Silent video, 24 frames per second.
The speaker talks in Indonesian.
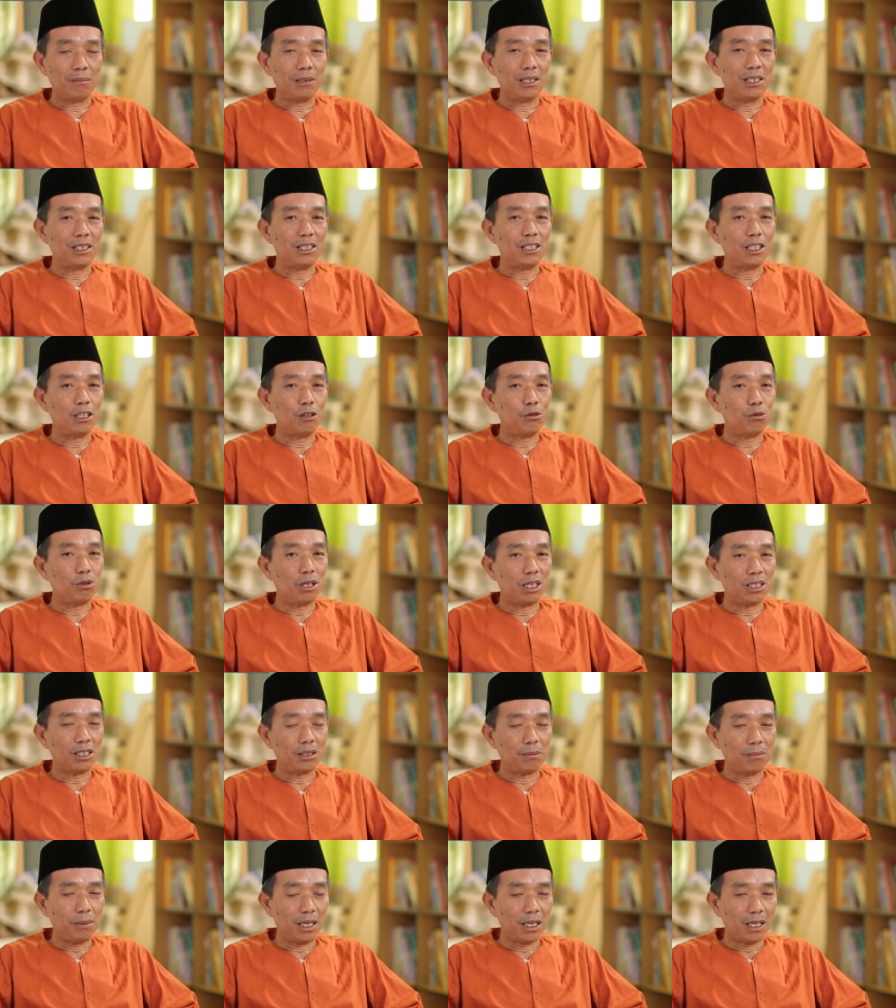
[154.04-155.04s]
sama istri udah
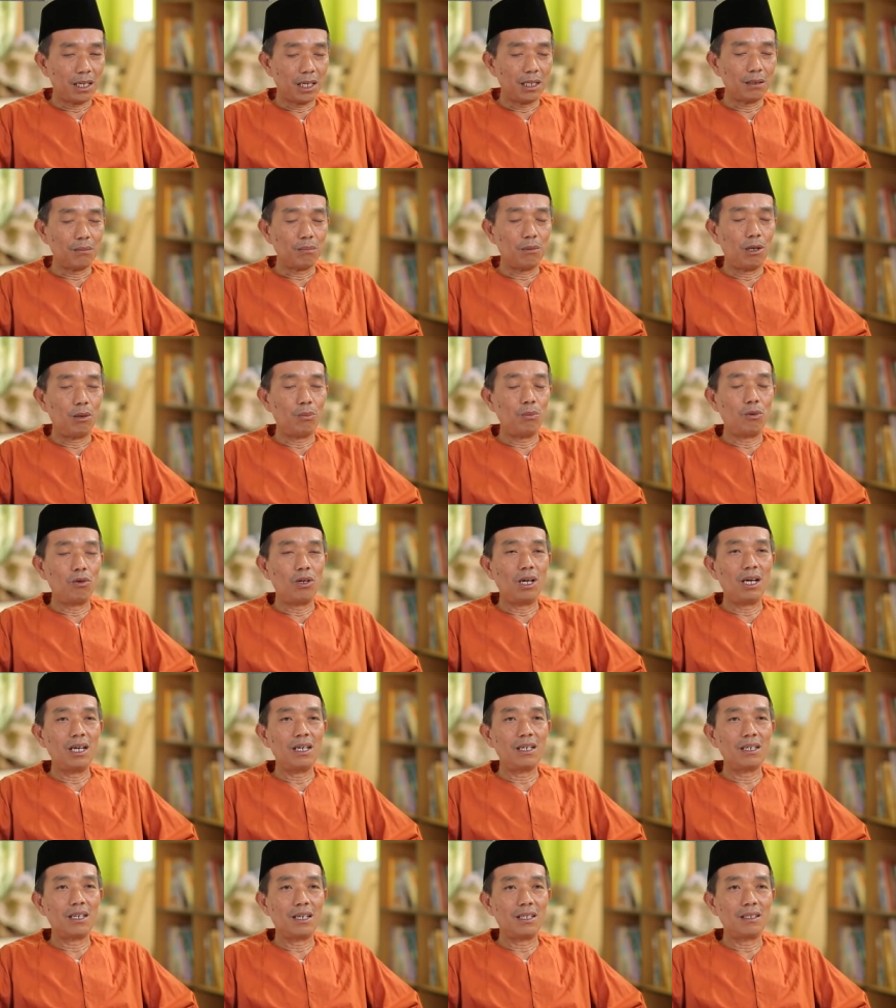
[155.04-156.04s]
sepakat mau
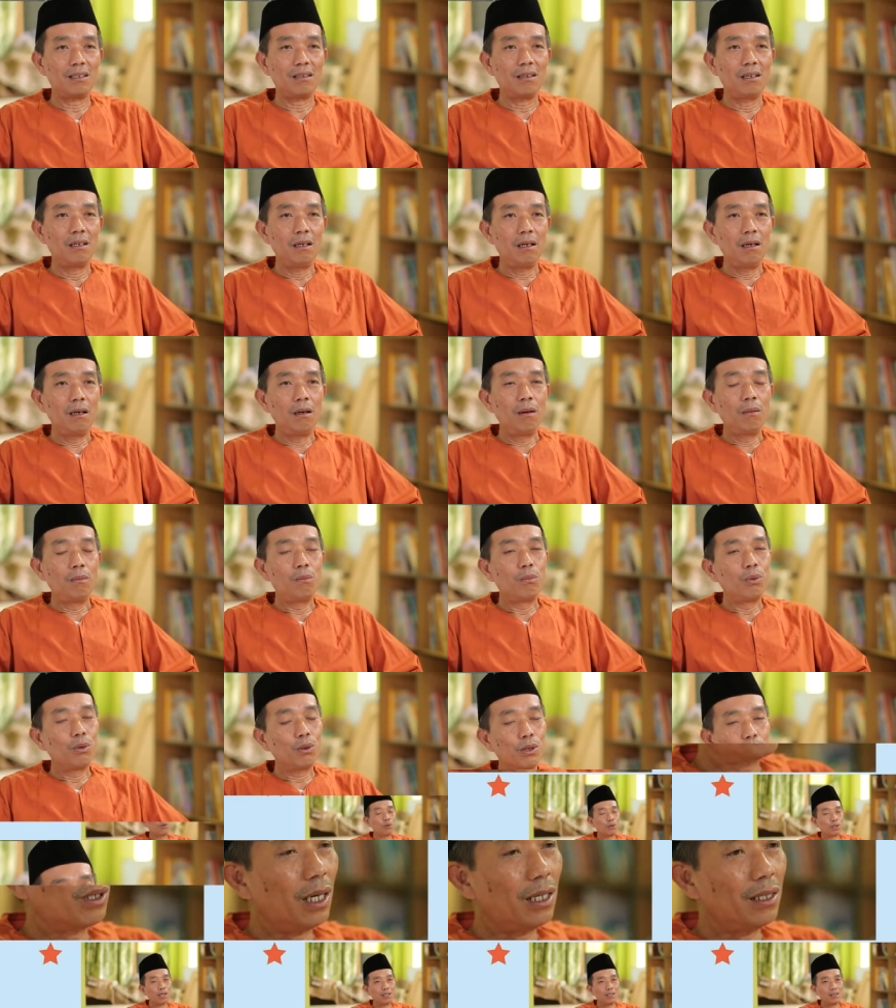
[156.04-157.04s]
mulangkan
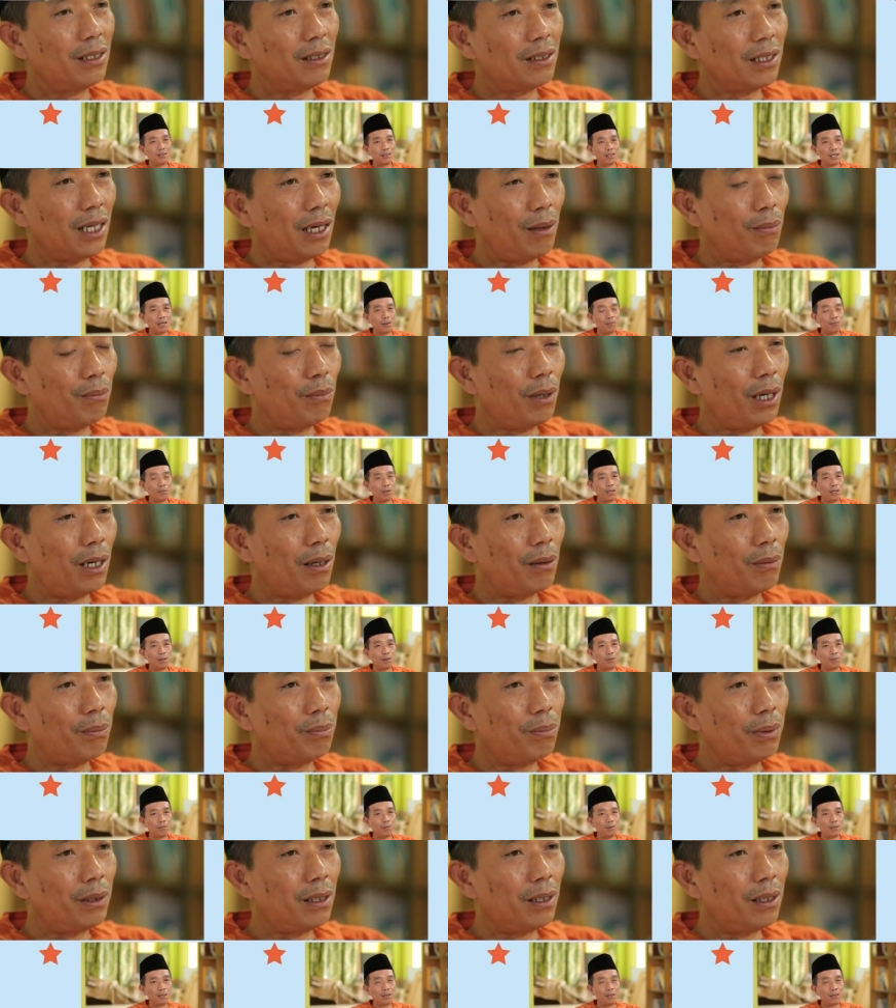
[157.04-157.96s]
bukan tambah